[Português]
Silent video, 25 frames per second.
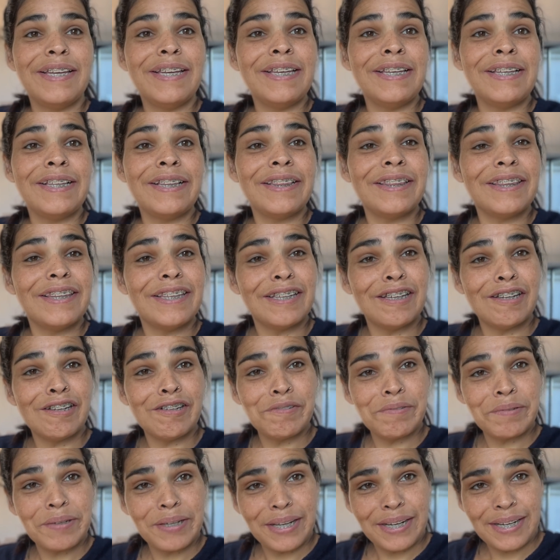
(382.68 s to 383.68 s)

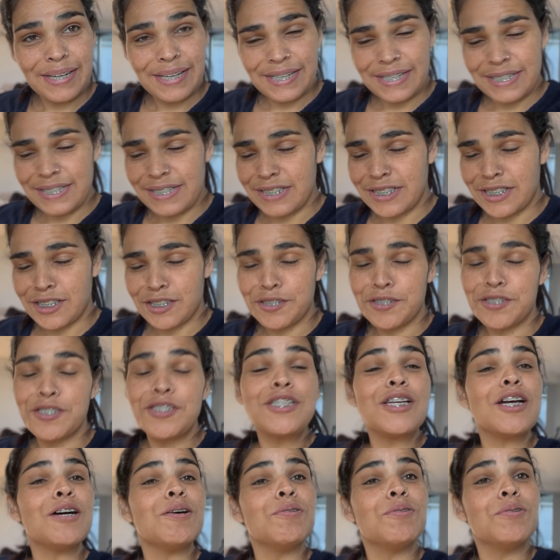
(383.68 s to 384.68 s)
Então, galerinha,
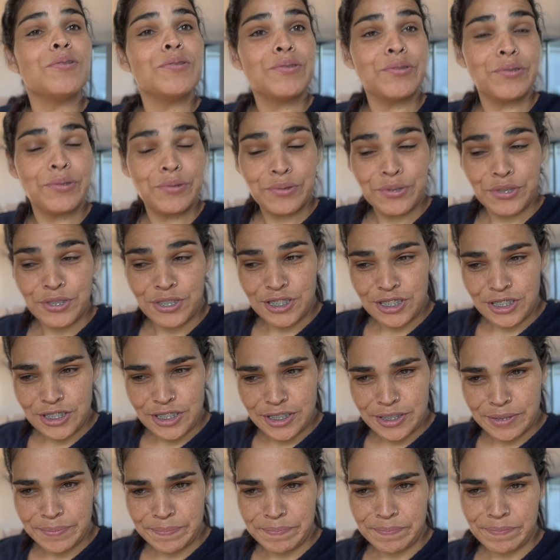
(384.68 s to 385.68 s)
já outro
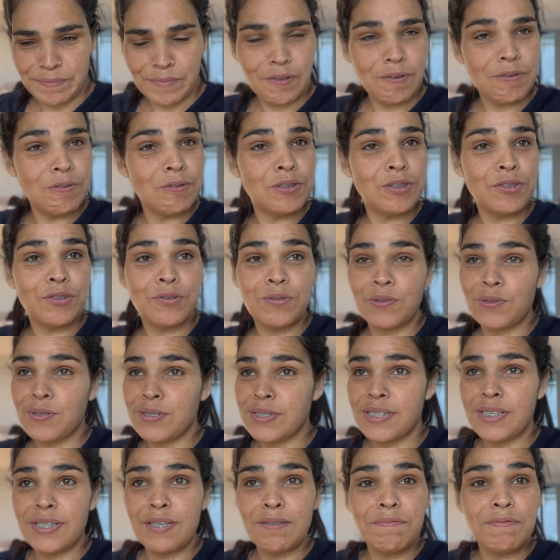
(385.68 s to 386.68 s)
dia. Ontem eu não
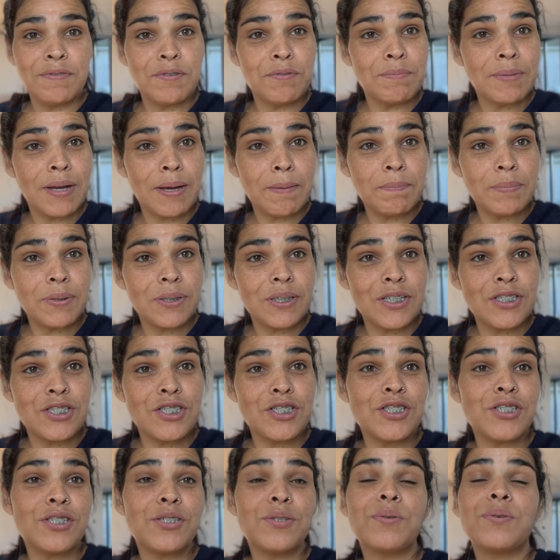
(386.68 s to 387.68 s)
consegui filmar porque a
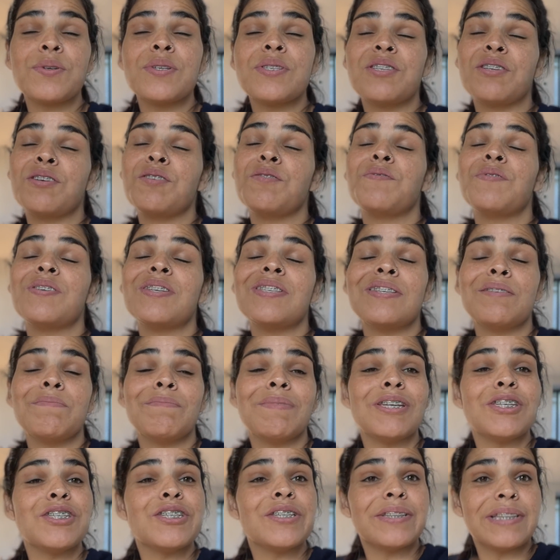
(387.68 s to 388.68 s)
gente não conseguiu fazer
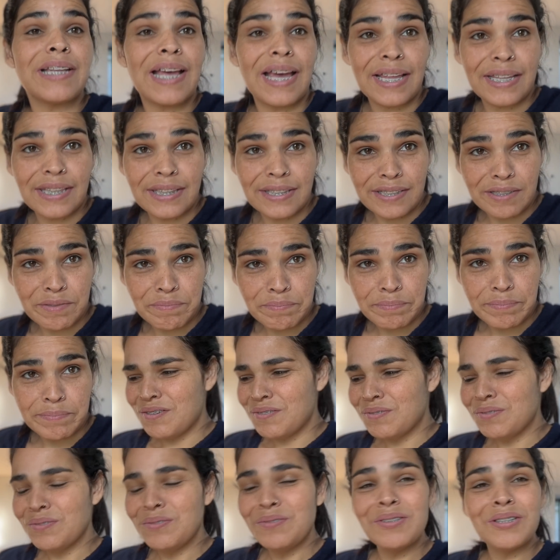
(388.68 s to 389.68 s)
mais nada.
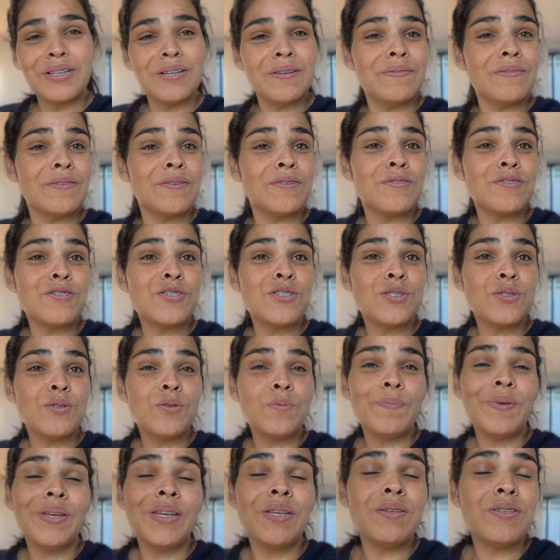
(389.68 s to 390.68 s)
O Luca ficou
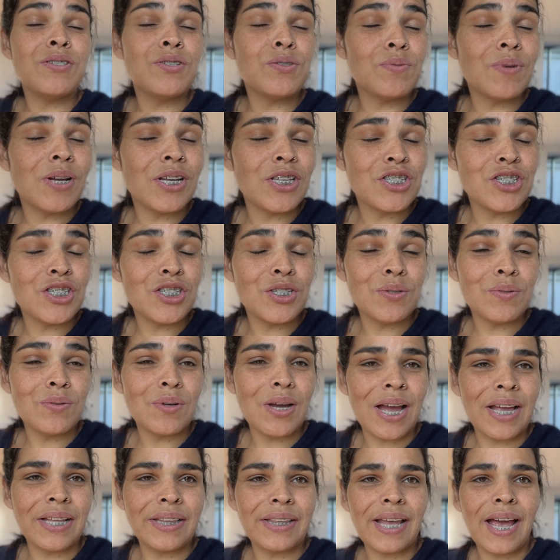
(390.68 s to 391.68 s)
super enjoadinho
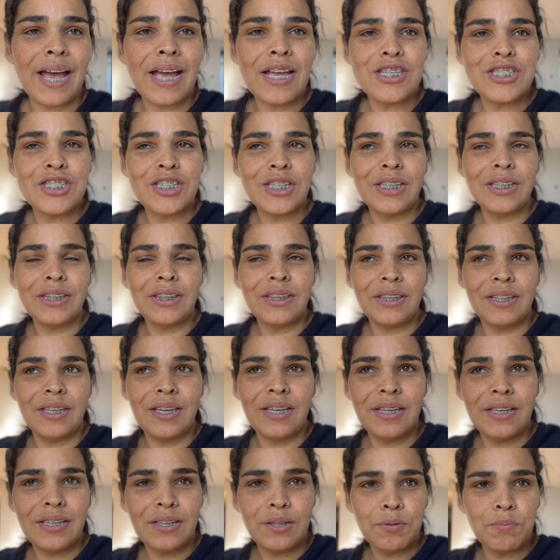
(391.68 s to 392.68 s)
a tarde
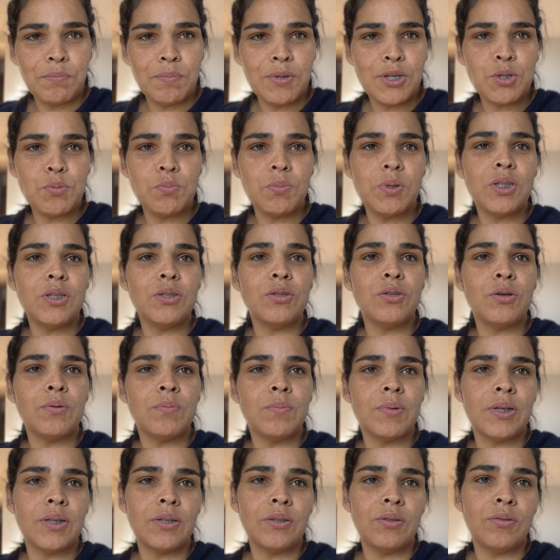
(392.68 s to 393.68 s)
inteira, mesmo ele
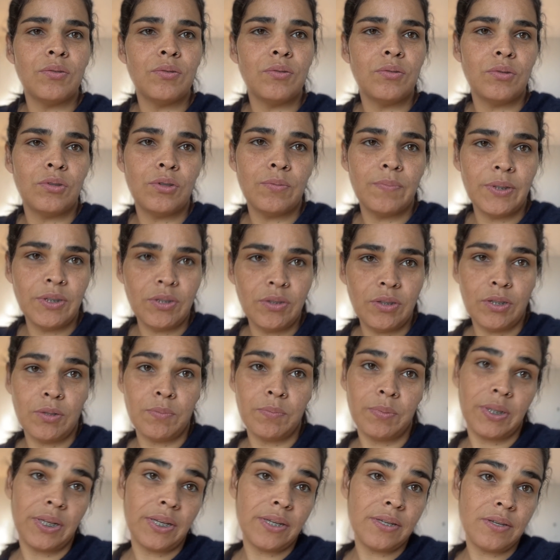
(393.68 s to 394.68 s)
tomando. Tomando não,
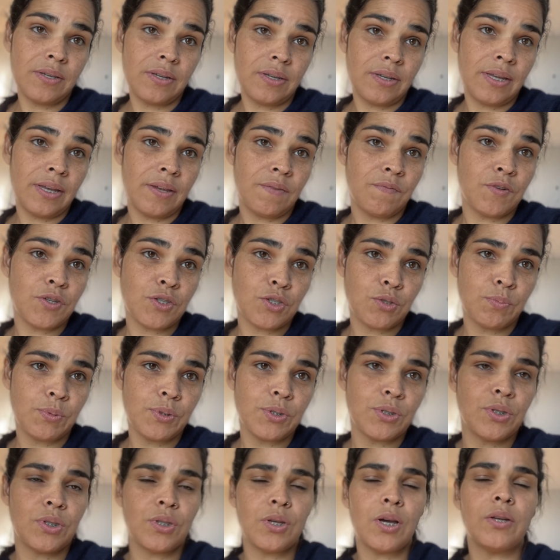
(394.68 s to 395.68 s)
porque é, foi
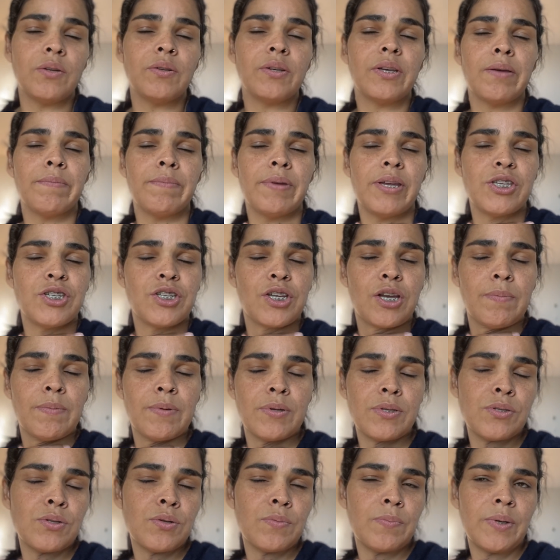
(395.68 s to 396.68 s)
supositório que a médica
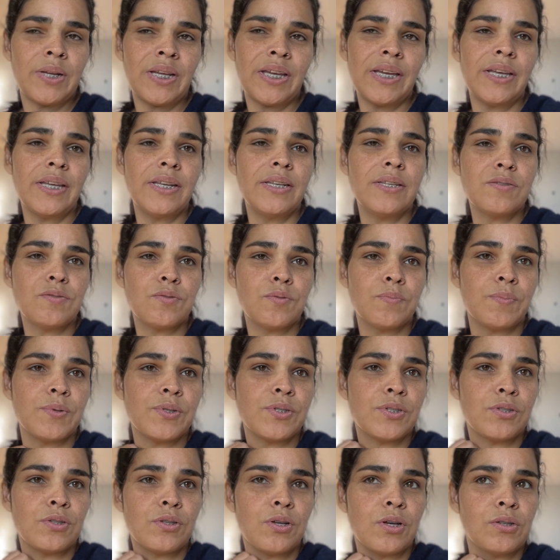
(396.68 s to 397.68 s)
passou para ele,
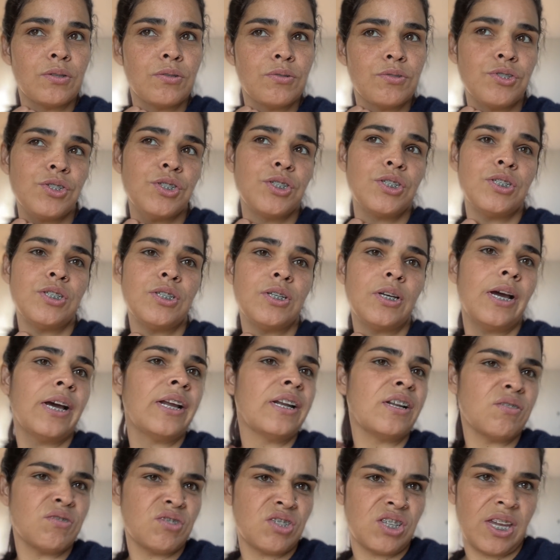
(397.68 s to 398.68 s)
supositório de
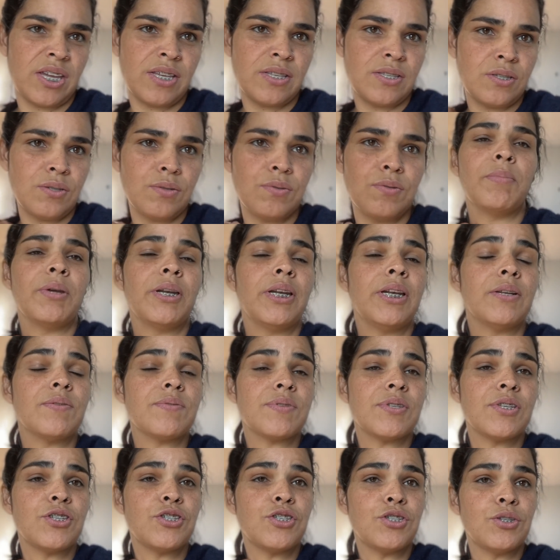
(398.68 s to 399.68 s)
analgésico, pra ele não
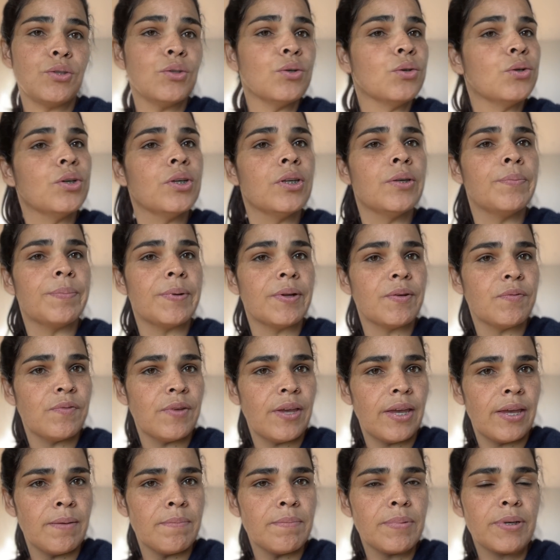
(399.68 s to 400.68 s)
sentir dor e pra
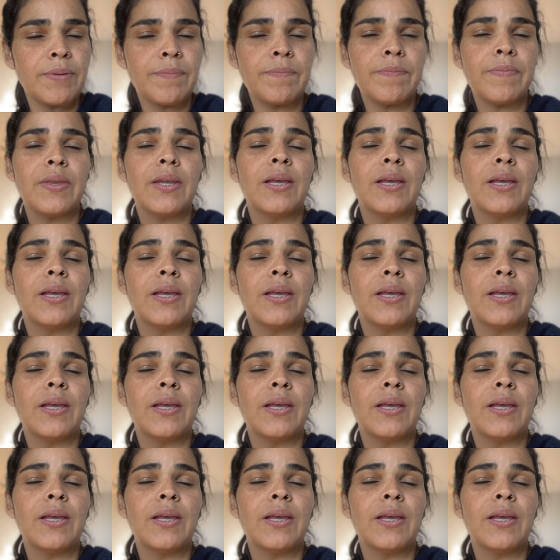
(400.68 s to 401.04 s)
febre.